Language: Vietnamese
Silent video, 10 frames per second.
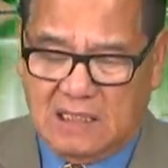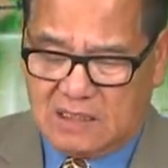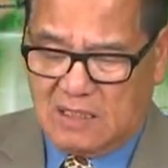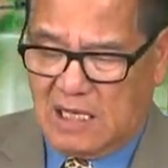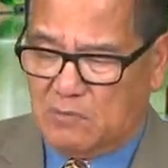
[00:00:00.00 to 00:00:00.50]

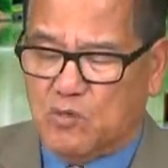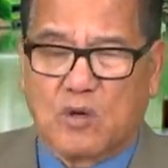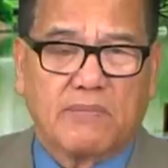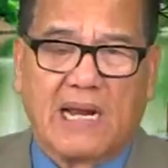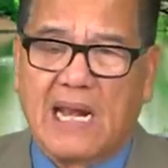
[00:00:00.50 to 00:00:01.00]
nó là một
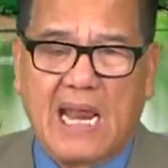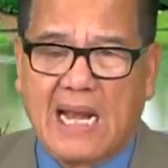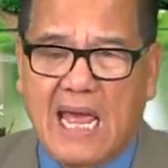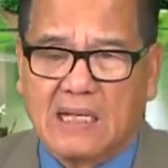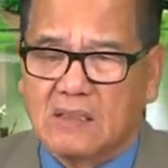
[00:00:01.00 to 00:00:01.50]
con bé la
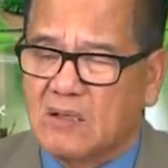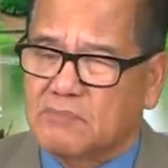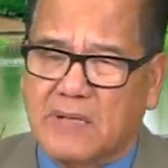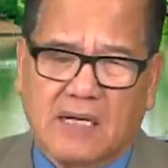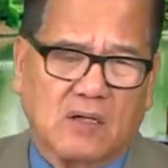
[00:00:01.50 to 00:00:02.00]
làng
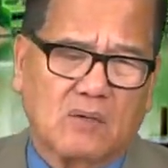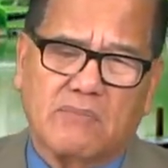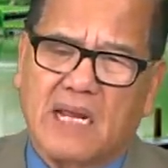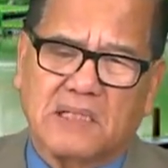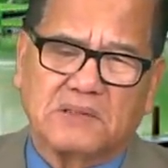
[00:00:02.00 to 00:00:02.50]
con này con
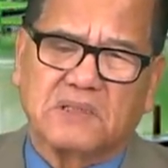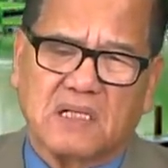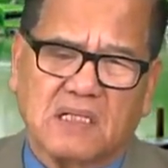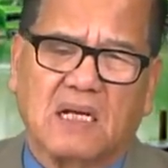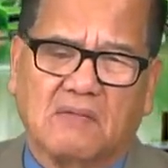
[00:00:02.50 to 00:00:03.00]
bé này
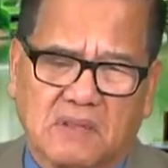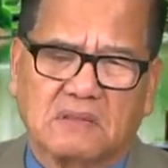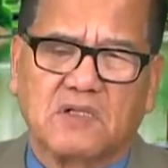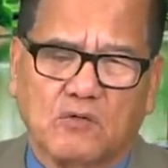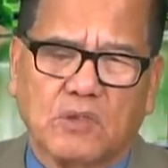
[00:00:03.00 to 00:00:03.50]
rất là
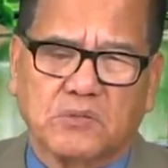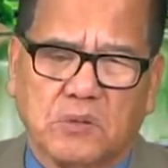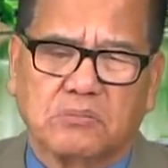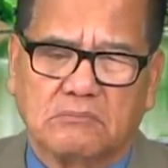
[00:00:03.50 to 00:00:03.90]
thiếu giáo dục